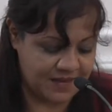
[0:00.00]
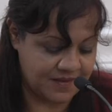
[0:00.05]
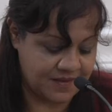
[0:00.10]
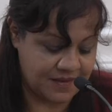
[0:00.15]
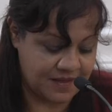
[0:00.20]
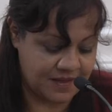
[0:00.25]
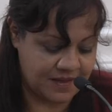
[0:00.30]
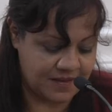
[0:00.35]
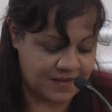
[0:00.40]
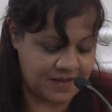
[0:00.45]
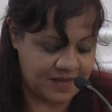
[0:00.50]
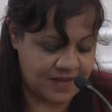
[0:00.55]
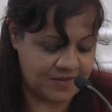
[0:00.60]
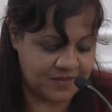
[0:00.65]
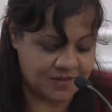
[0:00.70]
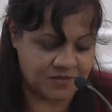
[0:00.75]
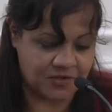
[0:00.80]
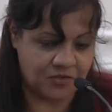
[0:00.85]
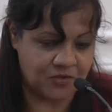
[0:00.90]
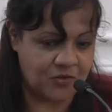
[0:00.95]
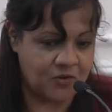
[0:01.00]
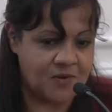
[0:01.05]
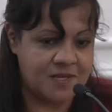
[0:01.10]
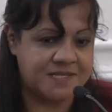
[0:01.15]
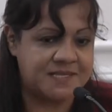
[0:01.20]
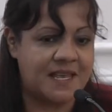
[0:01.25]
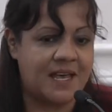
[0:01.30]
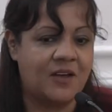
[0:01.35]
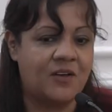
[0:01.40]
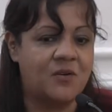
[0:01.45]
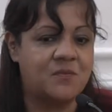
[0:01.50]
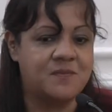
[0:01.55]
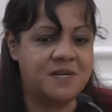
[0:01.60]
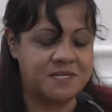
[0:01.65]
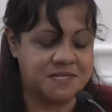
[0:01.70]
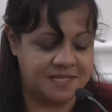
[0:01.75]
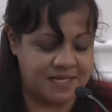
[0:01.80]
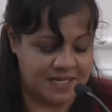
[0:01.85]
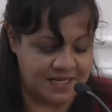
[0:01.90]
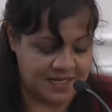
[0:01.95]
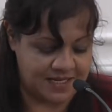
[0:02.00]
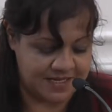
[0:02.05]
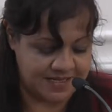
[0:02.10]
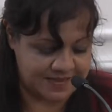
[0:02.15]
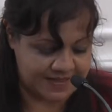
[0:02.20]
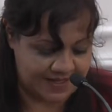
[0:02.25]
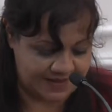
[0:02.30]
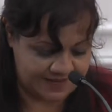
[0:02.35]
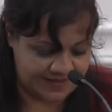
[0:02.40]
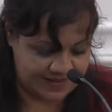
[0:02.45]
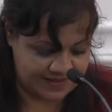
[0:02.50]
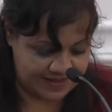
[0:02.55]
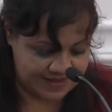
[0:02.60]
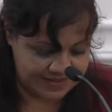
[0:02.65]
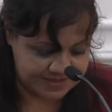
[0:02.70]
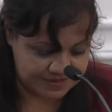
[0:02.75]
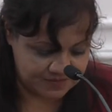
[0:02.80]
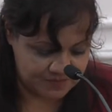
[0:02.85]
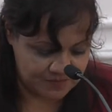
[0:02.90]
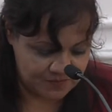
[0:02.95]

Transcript: ella todo lo hacía con verse en estrategias.